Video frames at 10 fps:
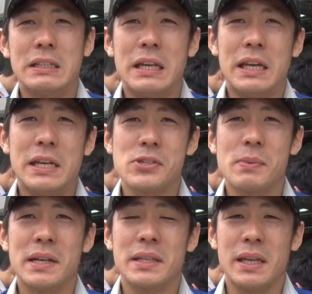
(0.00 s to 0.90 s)
で序
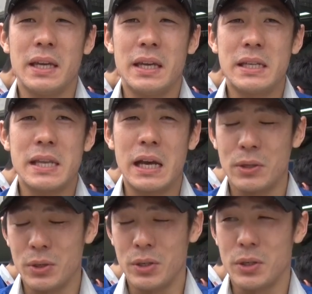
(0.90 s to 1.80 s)
盤で
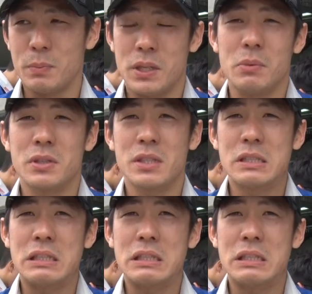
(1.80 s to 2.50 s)
セカンドグループにもつ